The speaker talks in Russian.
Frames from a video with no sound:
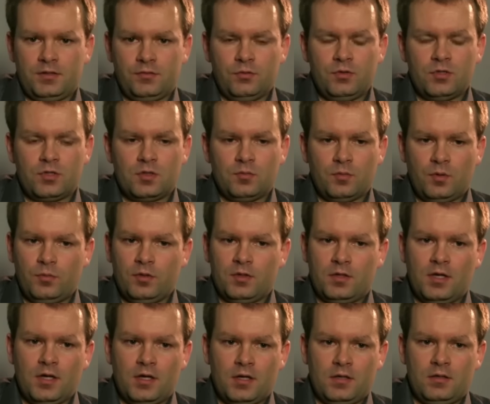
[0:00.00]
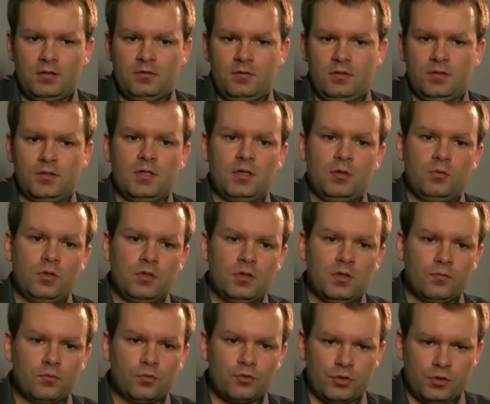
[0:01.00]
На сегодняшний момент я не знаю ни
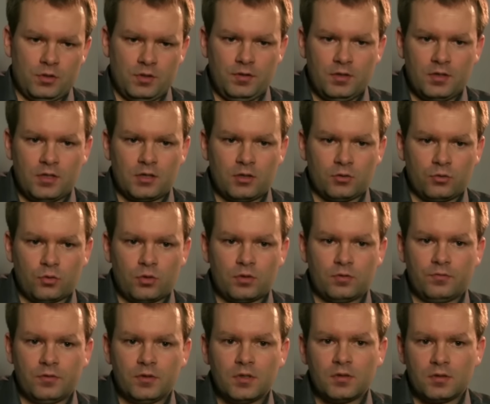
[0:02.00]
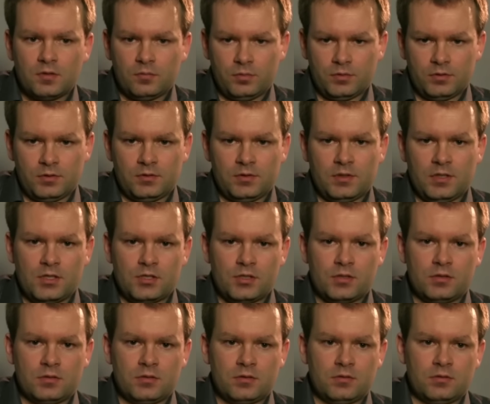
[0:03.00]
одного человека, который выиграл бы
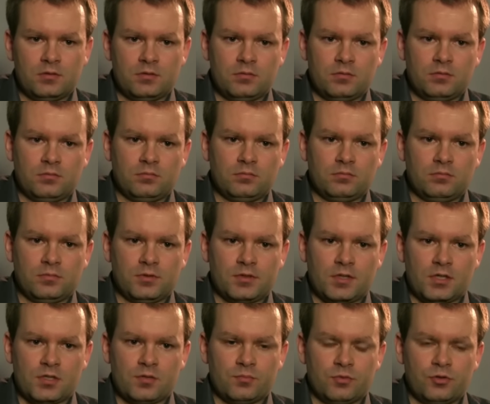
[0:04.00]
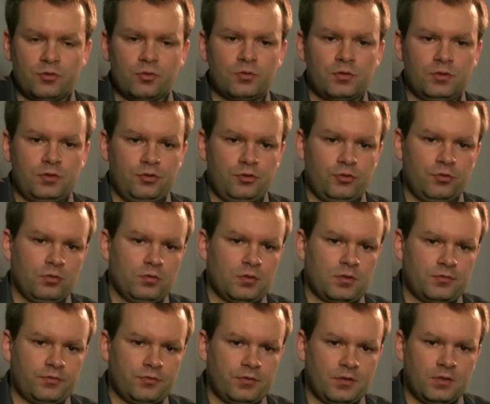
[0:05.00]
даже, скажем, 100 тысяч
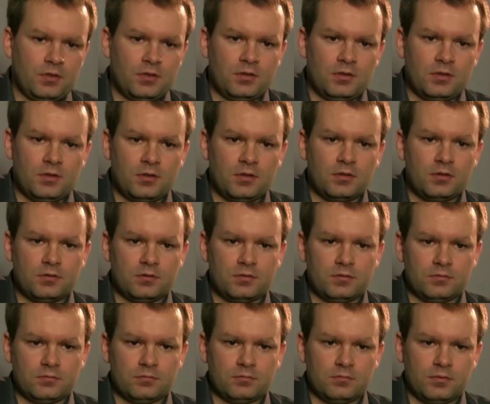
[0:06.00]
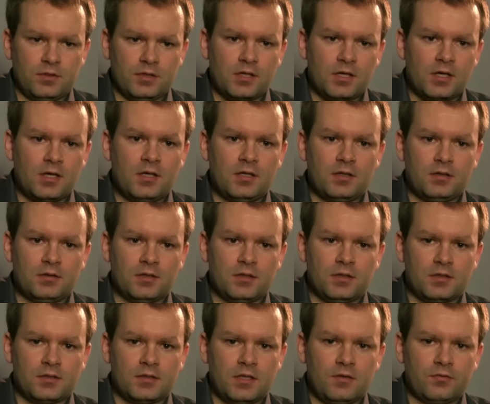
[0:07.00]
долларов, на, играя
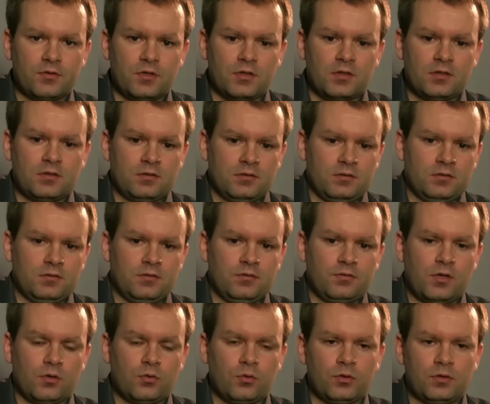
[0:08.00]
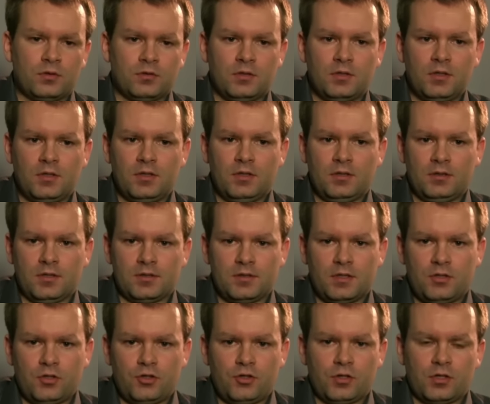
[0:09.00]
на ставках э, в какой-то
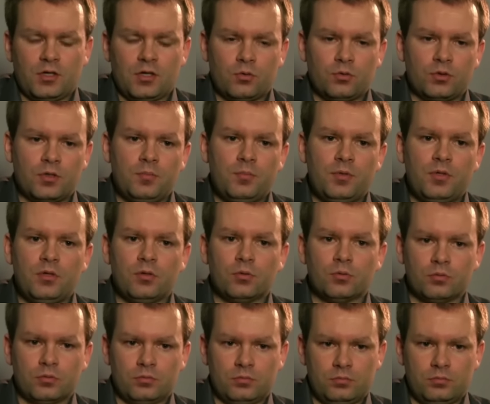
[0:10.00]
достаточно короткий период.